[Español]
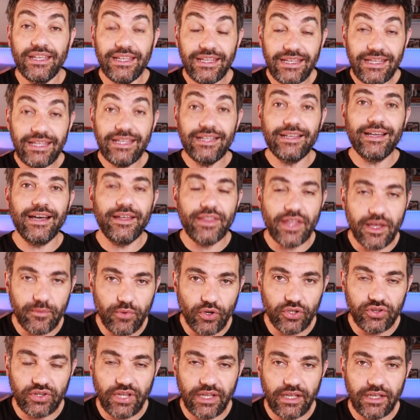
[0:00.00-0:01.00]
y cada
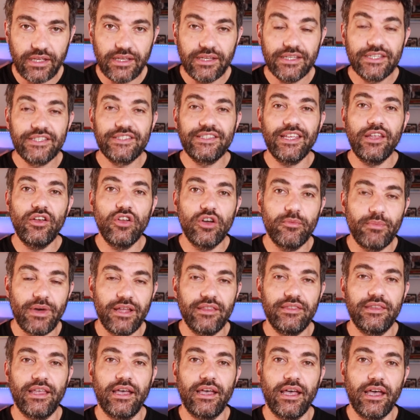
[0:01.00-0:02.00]
bote se lo
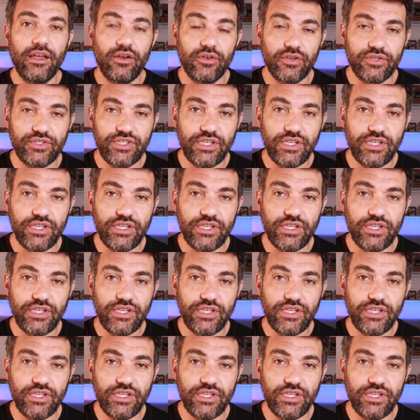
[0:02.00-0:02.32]
manda a los